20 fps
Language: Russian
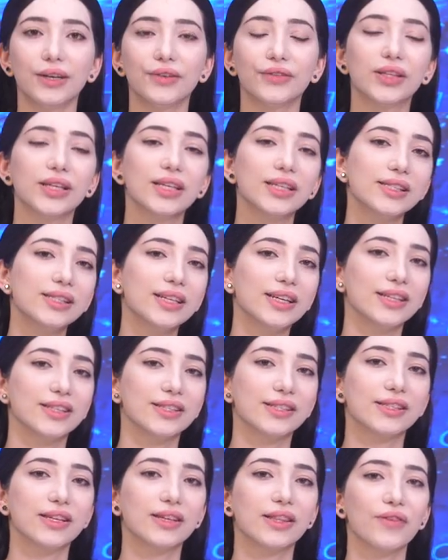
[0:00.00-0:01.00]
В
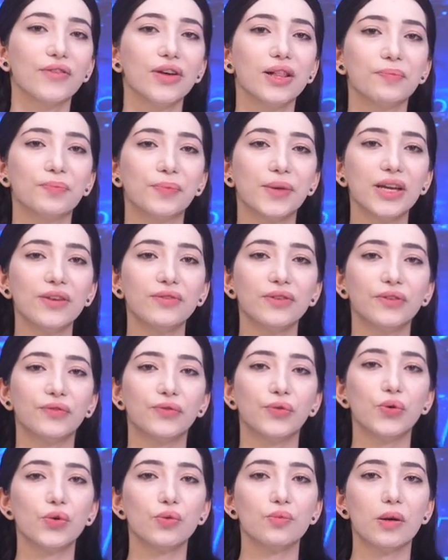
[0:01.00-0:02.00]
Дагестане стартовал первый
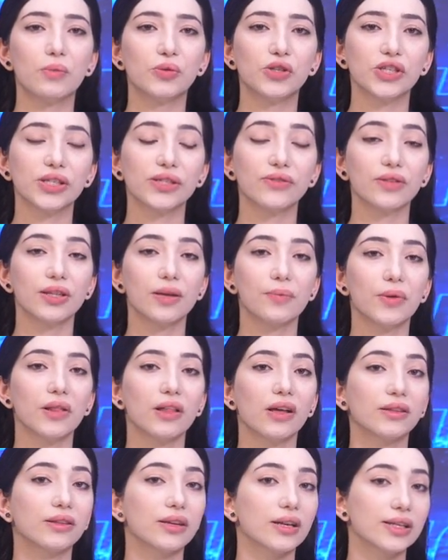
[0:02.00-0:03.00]
форум Общественной
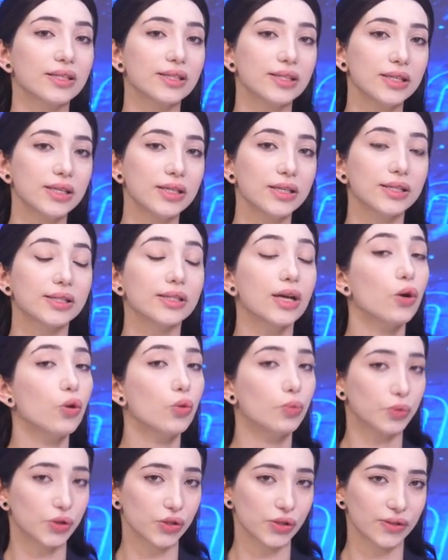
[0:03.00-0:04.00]
палаты России
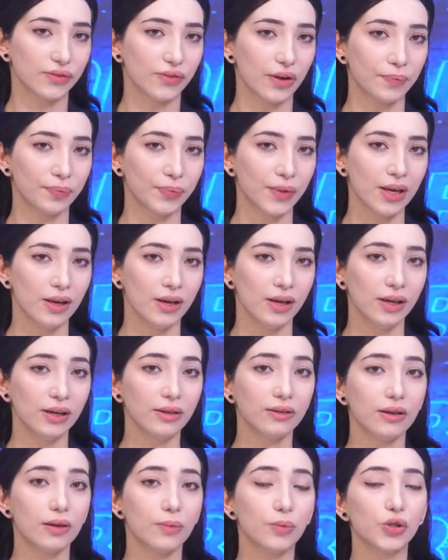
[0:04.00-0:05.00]
«Сообщество».
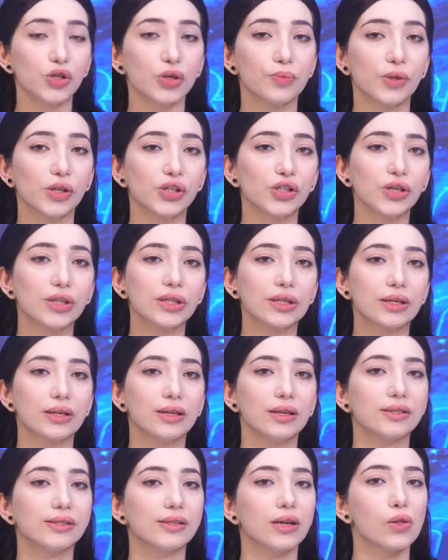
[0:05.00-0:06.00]
Это рабочая площадка
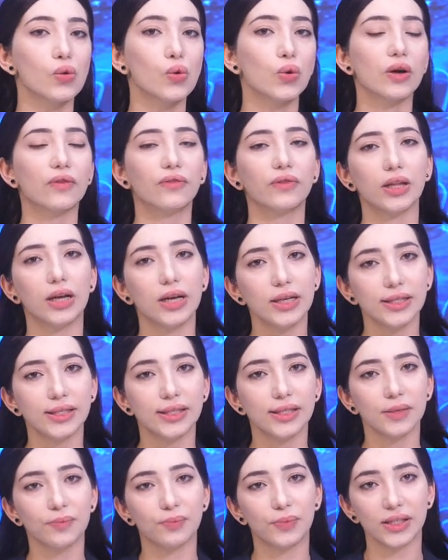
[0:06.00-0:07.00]
для диалога
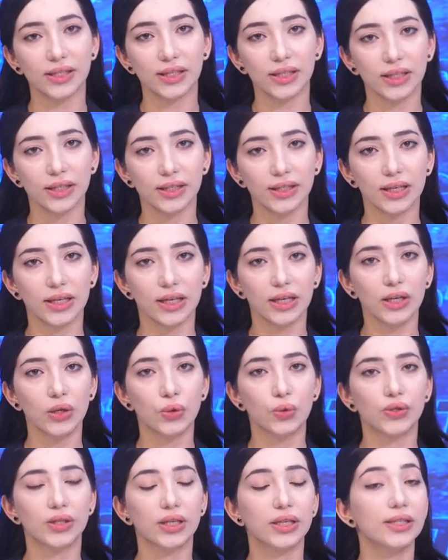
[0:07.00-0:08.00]
власти, бизнеса и
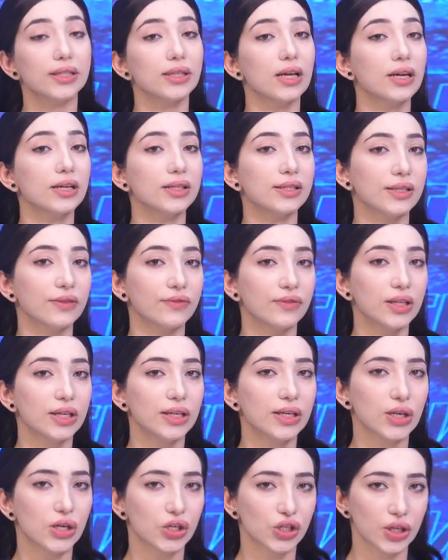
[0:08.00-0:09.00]
людей с
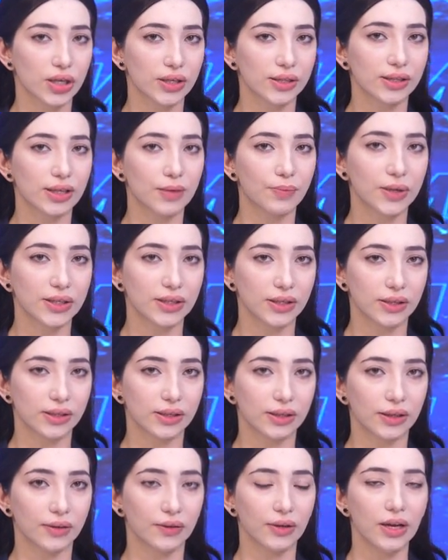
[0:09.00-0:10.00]
активной гражданской
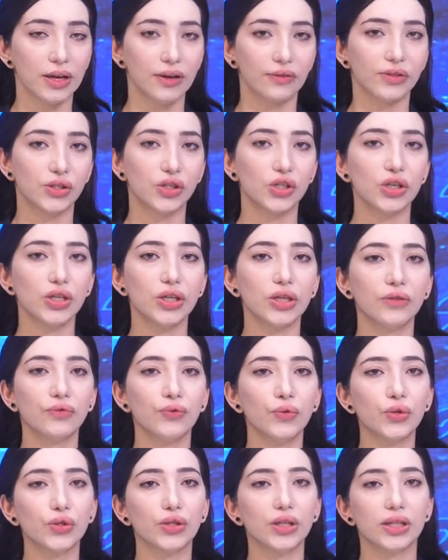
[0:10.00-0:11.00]
позицией. В течение
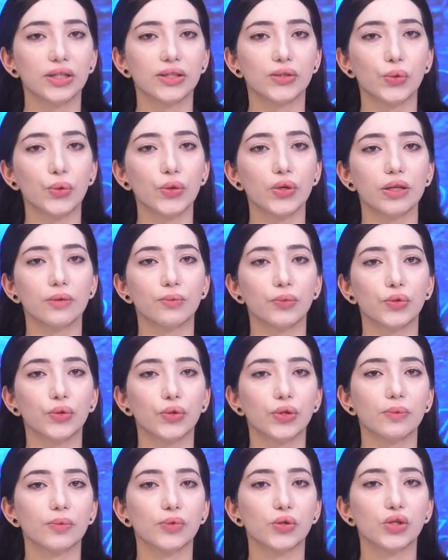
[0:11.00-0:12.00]
двух дней стороны
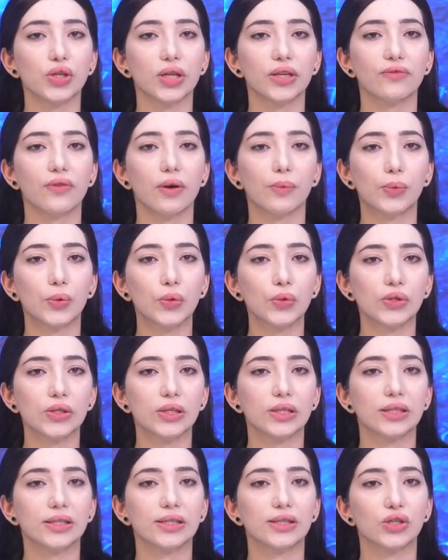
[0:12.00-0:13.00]
будут обсуждать
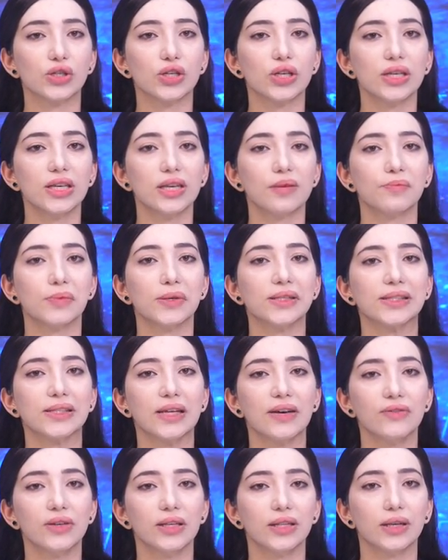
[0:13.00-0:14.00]
вопросы достижения
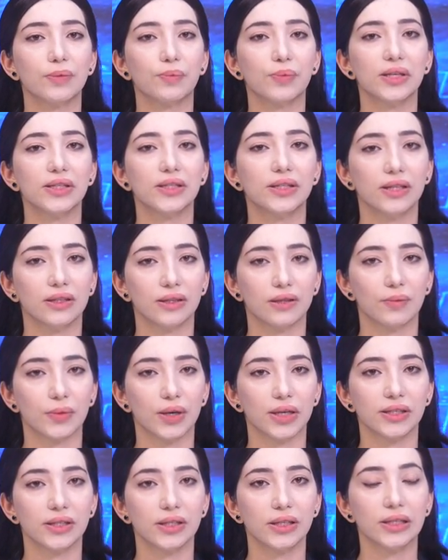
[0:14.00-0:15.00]
поставленных президентом
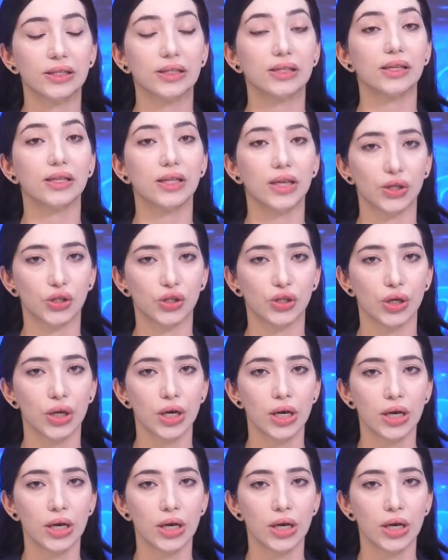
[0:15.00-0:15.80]
России задач